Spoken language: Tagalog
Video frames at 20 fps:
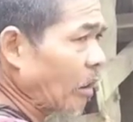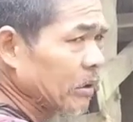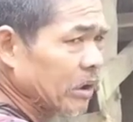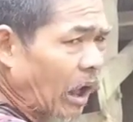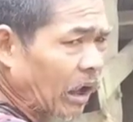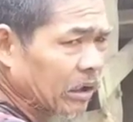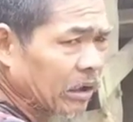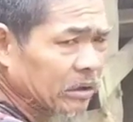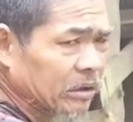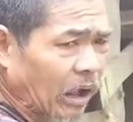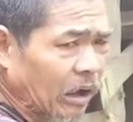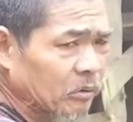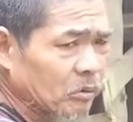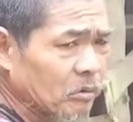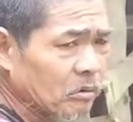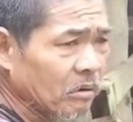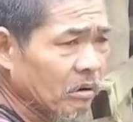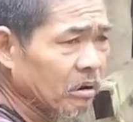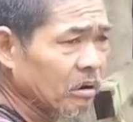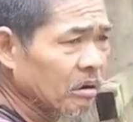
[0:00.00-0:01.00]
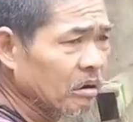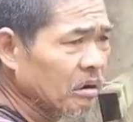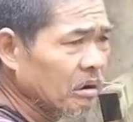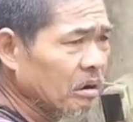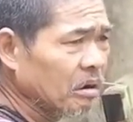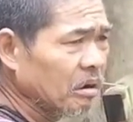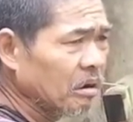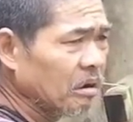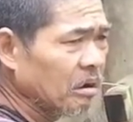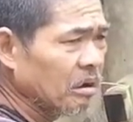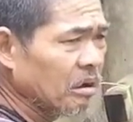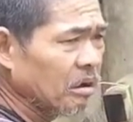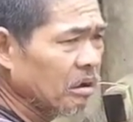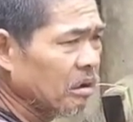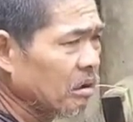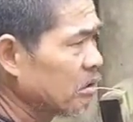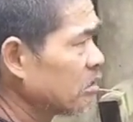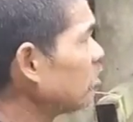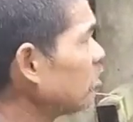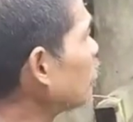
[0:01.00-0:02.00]
dami nakita ko. Na?
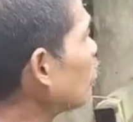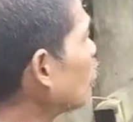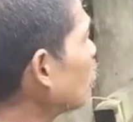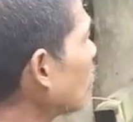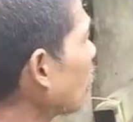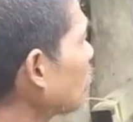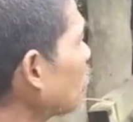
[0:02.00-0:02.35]
Yun, oh,